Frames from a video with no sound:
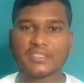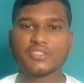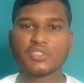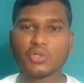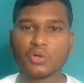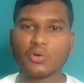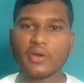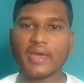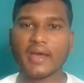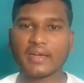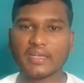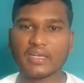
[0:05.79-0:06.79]
जियो
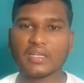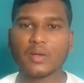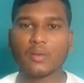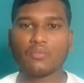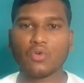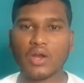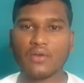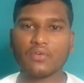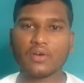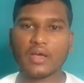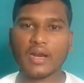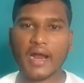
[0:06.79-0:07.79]
एयरटेल
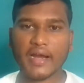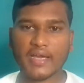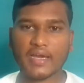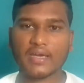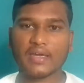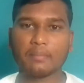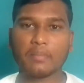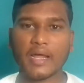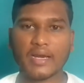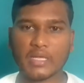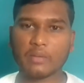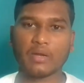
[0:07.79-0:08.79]
वोडाफोन और आइडिया के
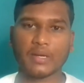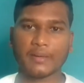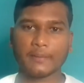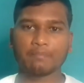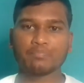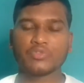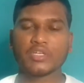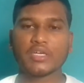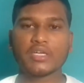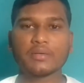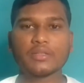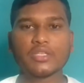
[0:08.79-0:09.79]
प्लान के बारे
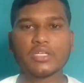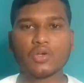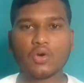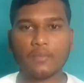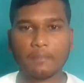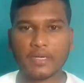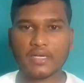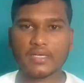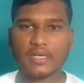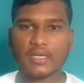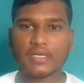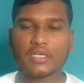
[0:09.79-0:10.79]
में इन तीनों कंपनी
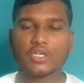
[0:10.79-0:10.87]
के